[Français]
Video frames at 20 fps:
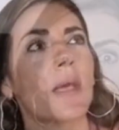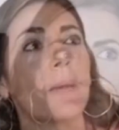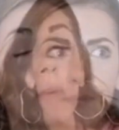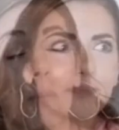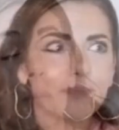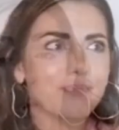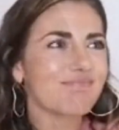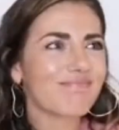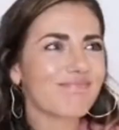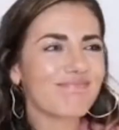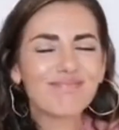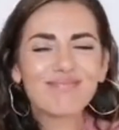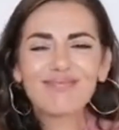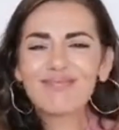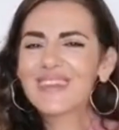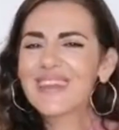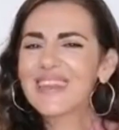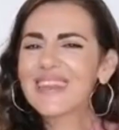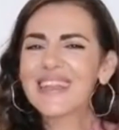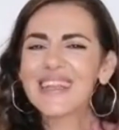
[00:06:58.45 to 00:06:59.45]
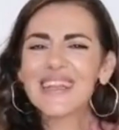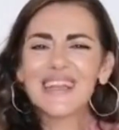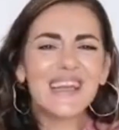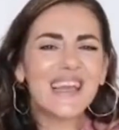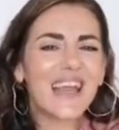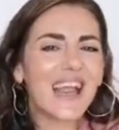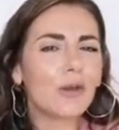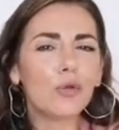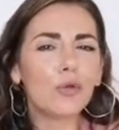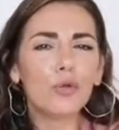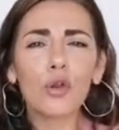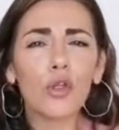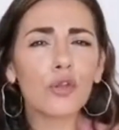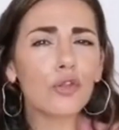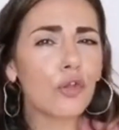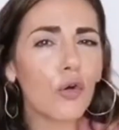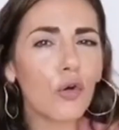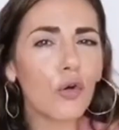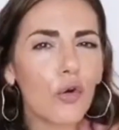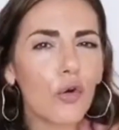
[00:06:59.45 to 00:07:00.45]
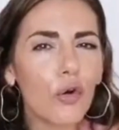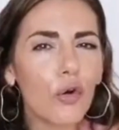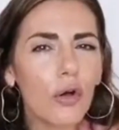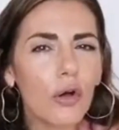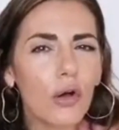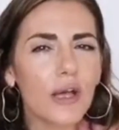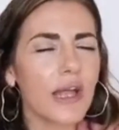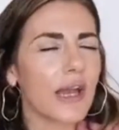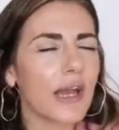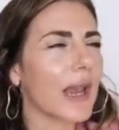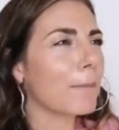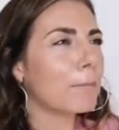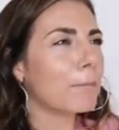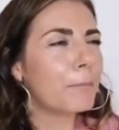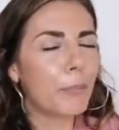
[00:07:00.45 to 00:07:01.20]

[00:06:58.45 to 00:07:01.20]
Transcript: Mais bon, la lune en taureau, elle a